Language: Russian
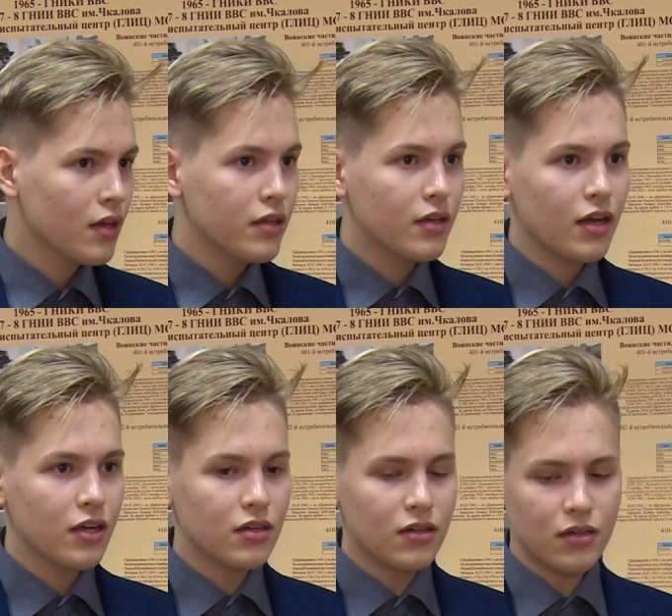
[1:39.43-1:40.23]
И, э,
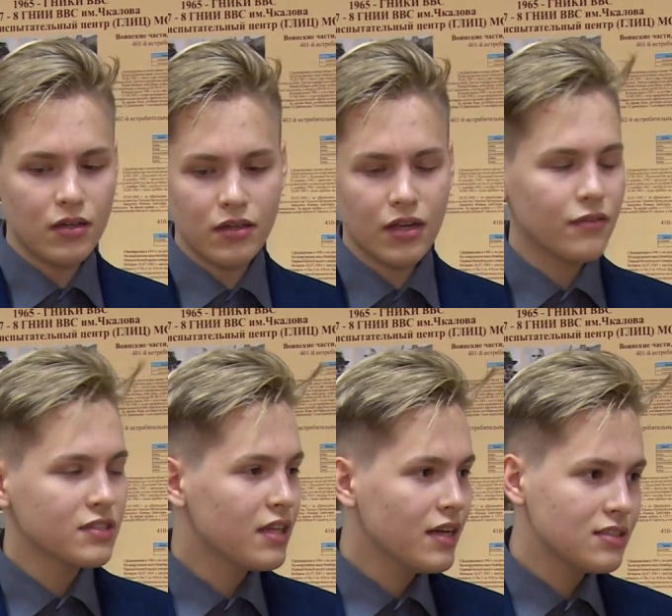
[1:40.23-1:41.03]
как вы
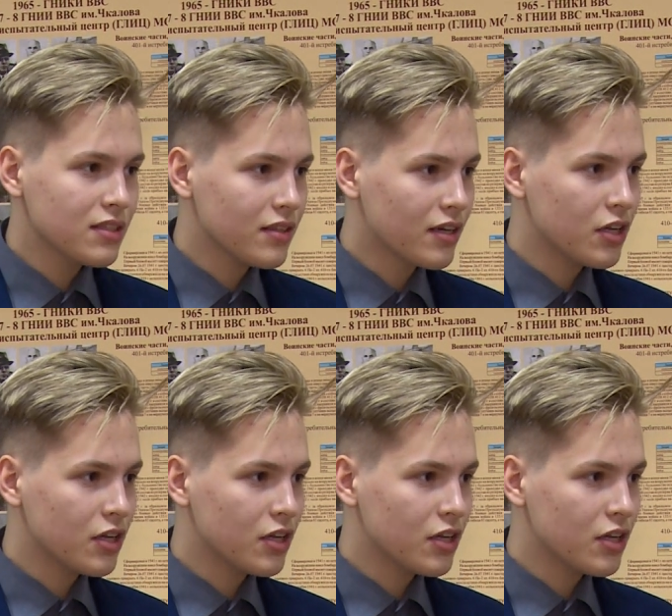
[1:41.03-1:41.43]
знаете, на